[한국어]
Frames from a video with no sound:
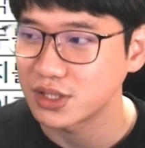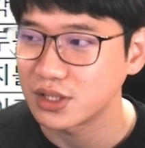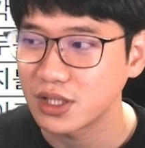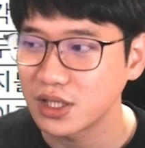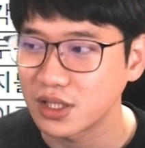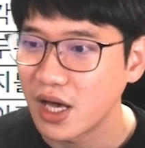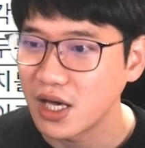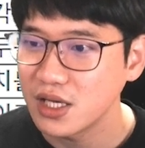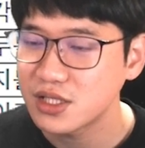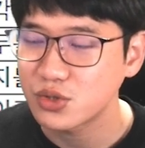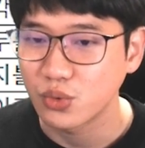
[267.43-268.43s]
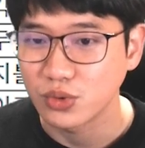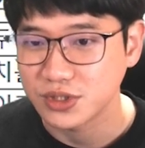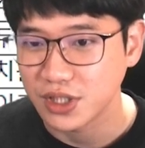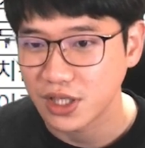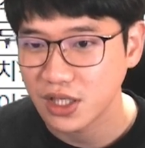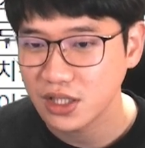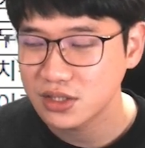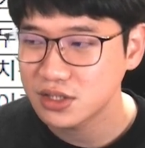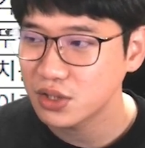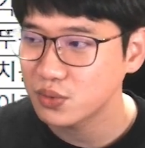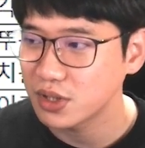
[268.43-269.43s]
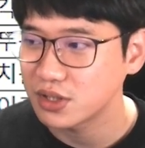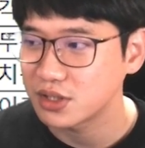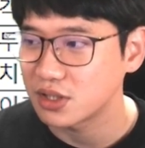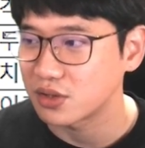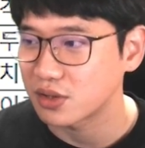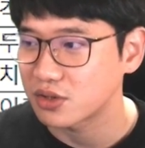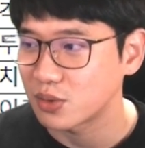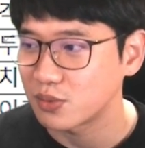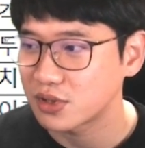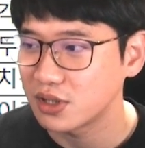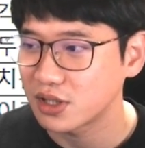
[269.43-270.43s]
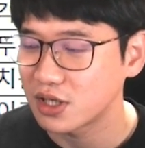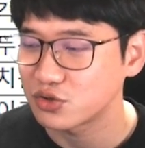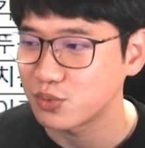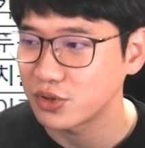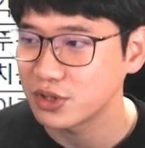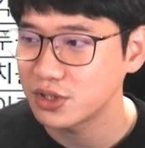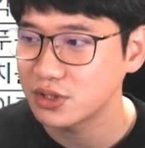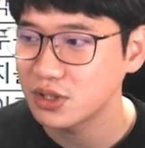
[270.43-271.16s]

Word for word: 않는데 H5셀에 채우기 핸들을 이렇게 더블 클릭해주면은